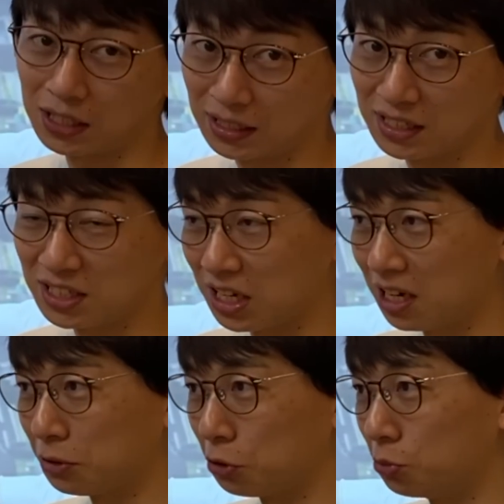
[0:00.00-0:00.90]
理からしていけ
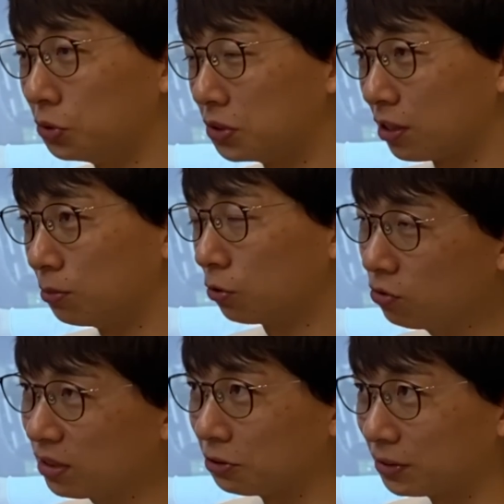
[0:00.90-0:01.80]
ればと思うんですけども、
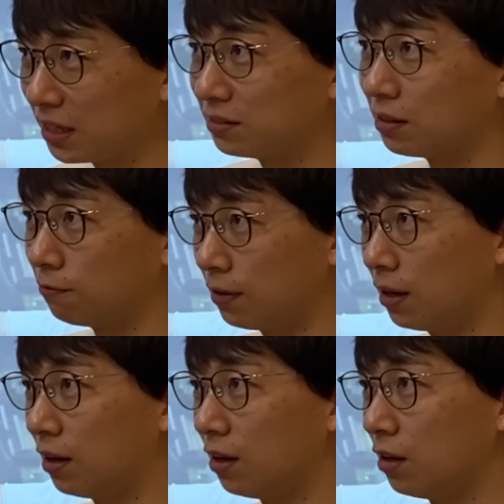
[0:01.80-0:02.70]
今回の第3
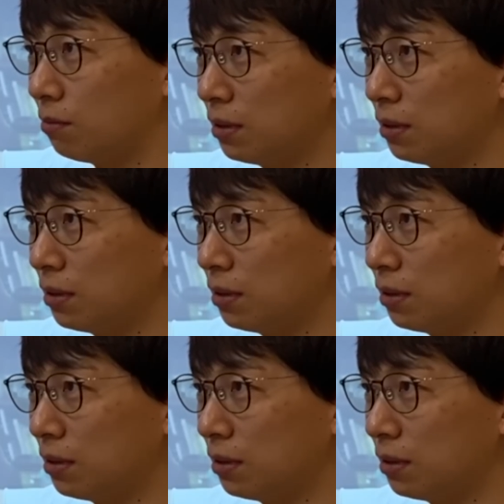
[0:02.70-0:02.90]
話、